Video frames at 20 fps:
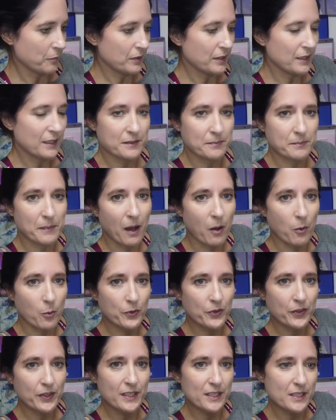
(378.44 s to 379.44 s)
Ich müsste das mal
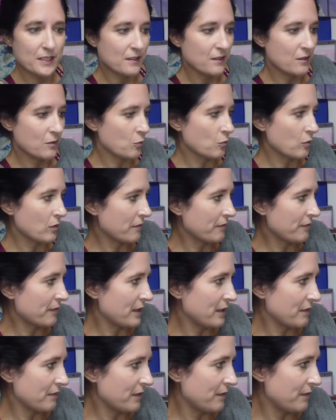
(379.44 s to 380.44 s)
ausrechnen
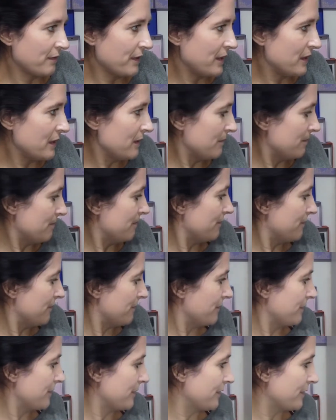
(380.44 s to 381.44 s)
ungefähr, wie viel
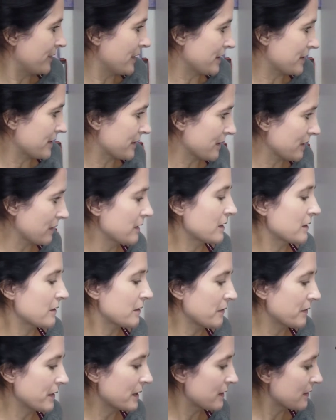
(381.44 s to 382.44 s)
das drin
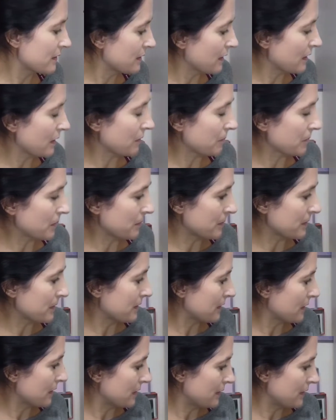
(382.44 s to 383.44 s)
ist. Weil wie gesagt, man
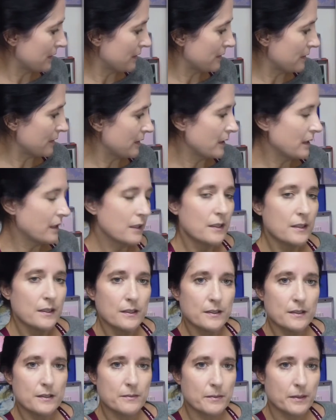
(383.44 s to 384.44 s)
bezahlt hier
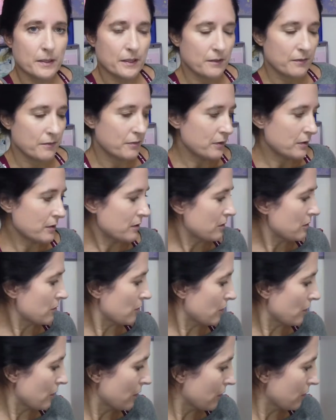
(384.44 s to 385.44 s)

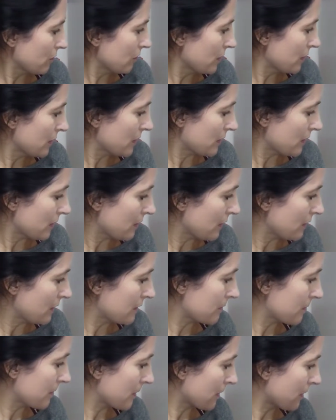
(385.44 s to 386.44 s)
42 Euro und hat dann
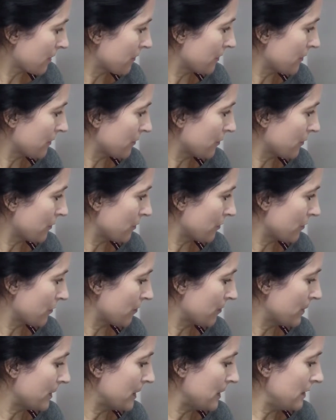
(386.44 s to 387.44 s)
1, 2, 3, 4,
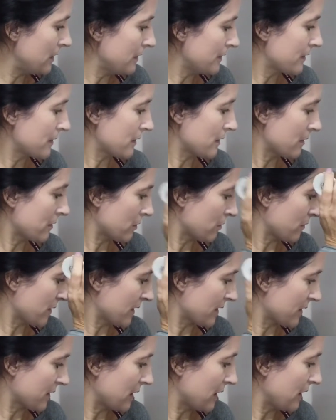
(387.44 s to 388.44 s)
5 Melz, also
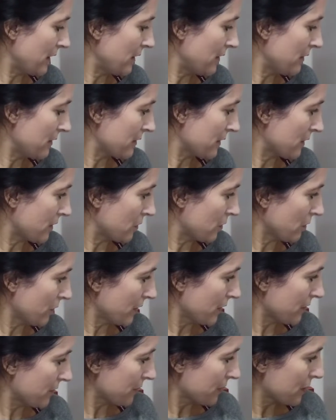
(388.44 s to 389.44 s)
was Kleines, ein
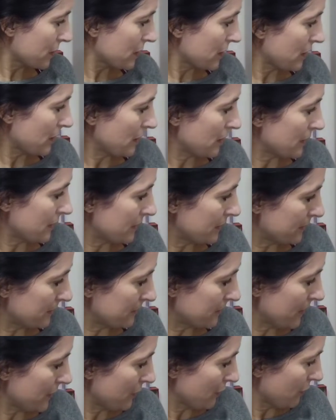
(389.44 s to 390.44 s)
Dufterfrischer,
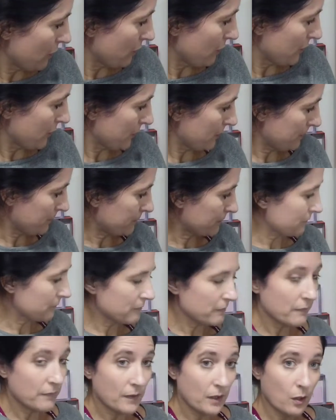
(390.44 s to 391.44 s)
ein Wäscheduft
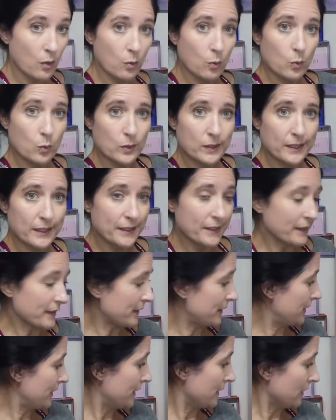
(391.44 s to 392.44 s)
und ein
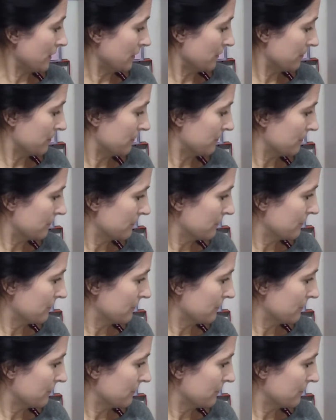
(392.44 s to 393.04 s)
Reiniger.